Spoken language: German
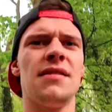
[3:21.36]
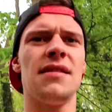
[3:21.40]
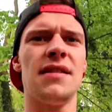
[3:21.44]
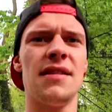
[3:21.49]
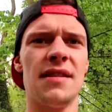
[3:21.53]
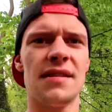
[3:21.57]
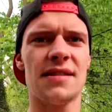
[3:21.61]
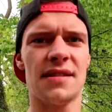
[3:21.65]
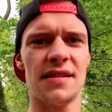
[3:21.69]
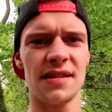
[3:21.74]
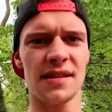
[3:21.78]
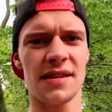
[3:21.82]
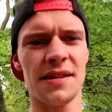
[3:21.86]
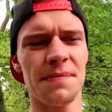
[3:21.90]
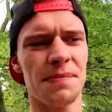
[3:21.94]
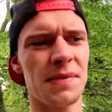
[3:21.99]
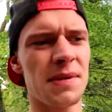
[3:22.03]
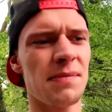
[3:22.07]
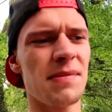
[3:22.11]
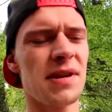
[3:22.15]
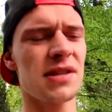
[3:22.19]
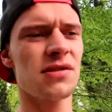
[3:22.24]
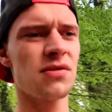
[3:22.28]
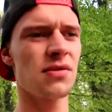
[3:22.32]
es gibt
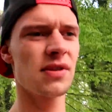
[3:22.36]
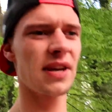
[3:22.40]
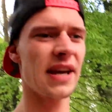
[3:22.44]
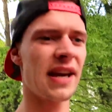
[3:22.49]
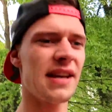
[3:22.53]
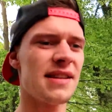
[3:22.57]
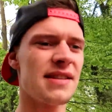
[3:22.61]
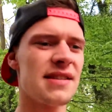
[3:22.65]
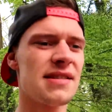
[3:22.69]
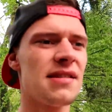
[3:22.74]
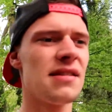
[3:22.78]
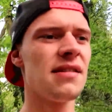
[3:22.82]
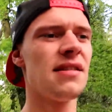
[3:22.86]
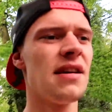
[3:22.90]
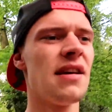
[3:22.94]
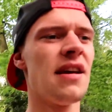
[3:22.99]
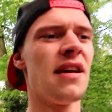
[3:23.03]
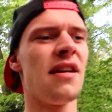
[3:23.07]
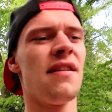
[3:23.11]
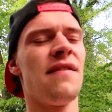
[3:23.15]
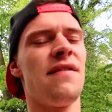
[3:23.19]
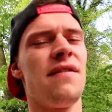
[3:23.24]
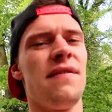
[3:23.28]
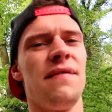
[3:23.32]
immer so Grenzen,
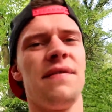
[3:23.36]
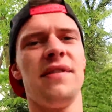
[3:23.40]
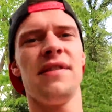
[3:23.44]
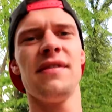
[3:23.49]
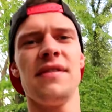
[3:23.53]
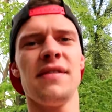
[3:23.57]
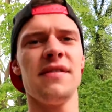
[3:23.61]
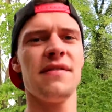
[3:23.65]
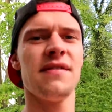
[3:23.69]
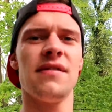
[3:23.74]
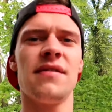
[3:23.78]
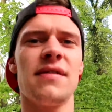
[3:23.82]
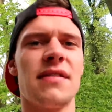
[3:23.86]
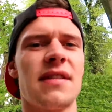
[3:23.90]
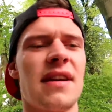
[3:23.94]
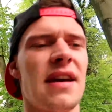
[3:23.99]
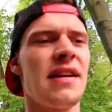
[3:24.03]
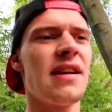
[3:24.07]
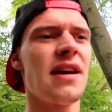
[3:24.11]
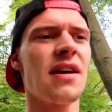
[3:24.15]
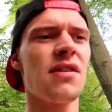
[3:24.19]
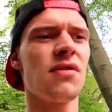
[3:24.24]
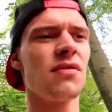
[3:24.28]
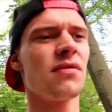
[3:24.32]
wenn wir,
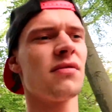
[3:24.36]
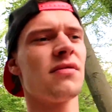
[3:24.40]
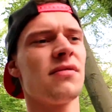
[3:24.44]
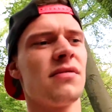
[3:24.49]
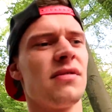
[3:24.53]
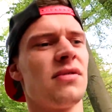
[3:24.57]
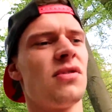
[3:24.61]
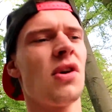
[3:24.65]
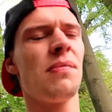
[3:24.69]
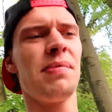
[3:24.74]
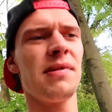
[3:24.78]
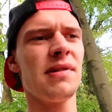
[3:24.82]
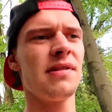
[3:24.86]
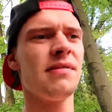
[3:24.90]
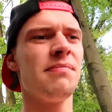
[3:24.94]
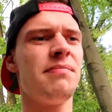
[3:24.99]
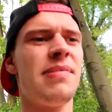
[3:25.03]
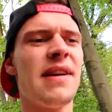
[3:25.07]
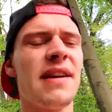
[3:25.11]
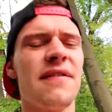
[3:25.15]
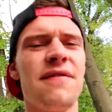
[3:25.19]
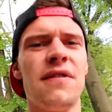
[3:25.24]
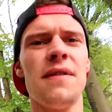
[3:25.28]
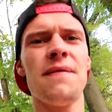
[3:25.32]
keine Ahnung, doppelten
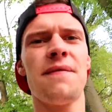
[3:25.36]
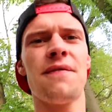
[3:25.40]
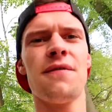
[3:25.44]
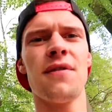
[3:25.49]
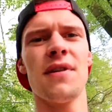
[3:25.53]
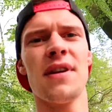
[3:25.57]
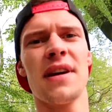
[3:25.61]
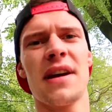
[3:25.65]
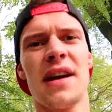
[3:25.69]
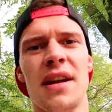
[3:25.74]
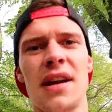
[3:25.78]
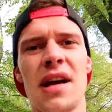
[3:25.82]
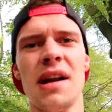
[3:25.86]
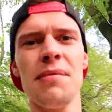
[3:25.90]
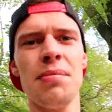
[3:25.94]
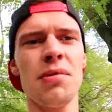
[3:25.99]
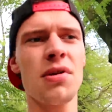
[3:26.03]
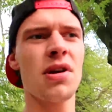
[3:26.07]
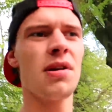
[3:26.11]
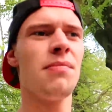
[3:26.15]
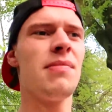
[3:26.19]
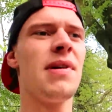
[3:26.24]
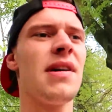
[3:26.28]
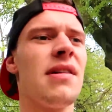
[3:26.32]
Backflip von der
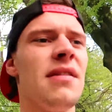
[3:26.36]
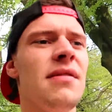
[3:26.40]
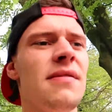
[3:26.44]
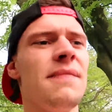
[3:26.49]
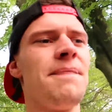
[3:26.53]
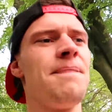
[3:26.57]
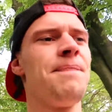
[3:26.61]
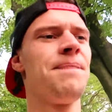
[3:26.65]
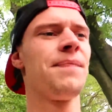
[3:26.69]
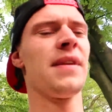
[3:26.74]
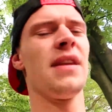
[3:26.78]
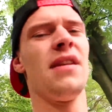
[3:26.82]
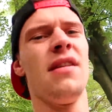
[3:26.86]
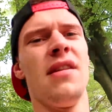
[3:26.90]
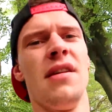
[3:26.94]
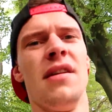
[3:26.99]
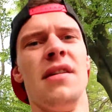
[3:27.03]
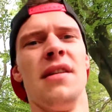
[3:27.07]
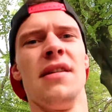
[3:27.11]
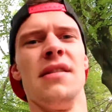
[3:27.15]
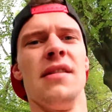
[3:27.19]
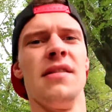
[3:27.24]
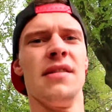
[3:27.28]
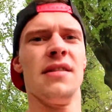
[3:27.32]
Kanalbrücke machen,
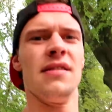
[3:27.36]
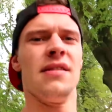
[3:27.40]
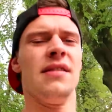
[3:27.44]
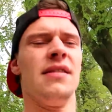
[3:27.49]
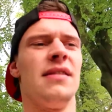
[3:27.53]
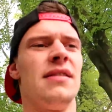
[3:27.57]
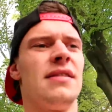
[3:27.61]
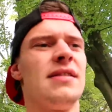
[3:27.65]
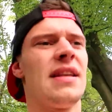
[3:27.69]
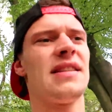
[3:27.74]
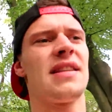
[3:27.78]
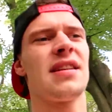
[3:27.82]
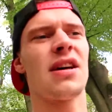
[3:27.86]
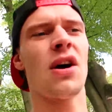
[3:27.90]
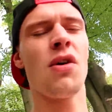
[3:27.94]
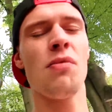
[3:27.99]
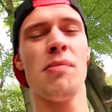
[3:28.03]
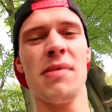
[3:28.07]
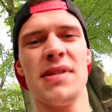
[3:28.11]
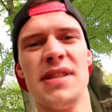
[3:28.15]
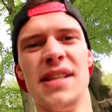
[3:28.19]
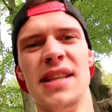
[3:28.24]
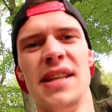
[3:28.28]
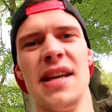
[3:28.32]
dann traut
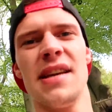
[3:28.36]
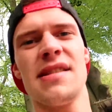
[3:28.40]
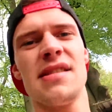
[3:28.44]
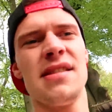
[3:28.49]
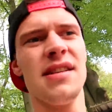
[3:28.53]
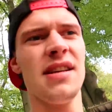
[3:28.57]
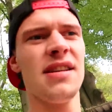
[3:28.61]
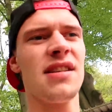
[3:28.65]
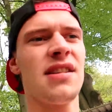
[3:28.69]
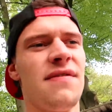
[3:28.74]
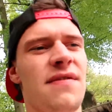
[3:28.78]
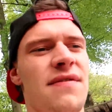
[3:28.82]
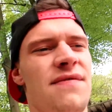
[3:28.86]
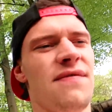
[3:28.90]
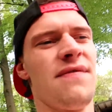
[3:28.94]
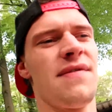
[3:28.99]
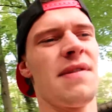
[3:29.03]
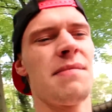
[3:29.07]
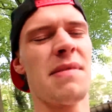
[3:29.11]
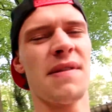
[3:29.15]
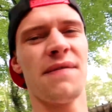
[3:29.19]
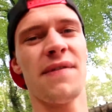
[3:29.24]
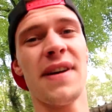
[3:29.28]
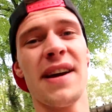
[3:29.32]
man sich es nicht, weil
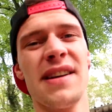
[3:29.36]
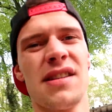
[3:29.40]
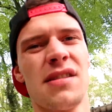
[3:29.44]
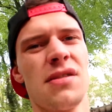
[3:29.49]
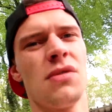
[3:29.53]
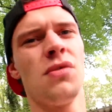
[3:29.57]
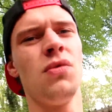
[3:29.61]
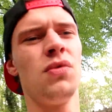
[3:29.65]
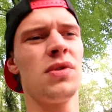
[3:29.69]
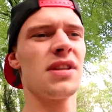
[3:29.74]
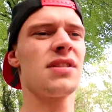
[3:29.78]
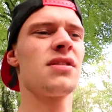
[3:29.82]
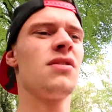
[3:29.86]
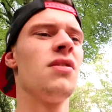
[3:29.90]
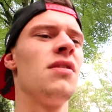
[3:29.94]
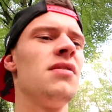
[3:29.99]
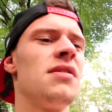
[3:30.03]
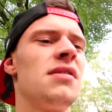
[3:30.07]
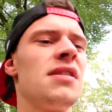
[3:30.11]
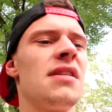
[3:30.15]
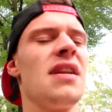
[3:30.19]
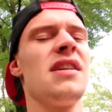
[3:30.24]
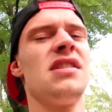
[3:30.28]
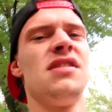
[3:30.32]
man weiß, oh, das
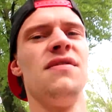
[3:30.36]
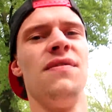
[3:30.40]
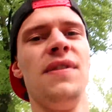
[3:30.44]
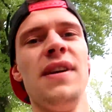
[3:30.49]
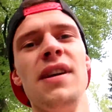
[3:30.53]
könnte gleich